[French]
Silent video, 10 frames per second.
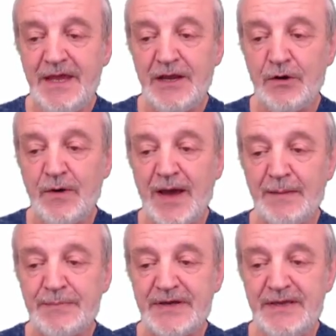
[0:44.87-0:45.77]
Il aura
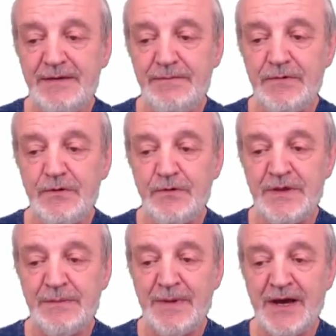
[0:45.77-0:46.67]
un prix, une
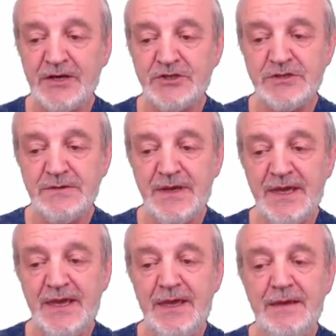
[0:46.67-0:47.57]
image
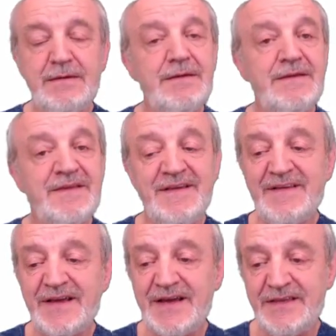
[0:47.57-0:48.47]
et des
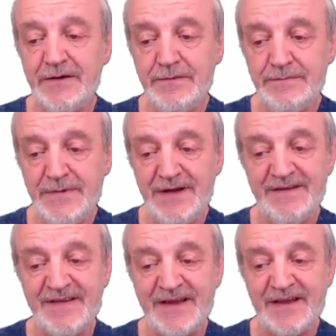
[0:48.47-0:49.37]
ingrédients.
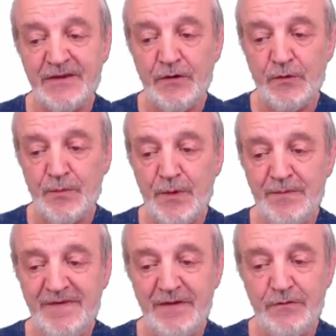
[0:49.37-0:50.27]
Les ingrédients
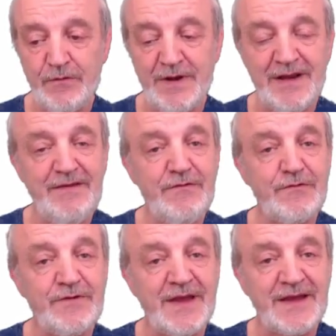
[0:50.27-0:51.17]
eux-mêmes, c'est une liste
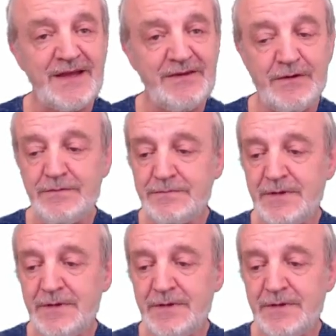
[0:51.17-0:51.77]
d'ingrédients.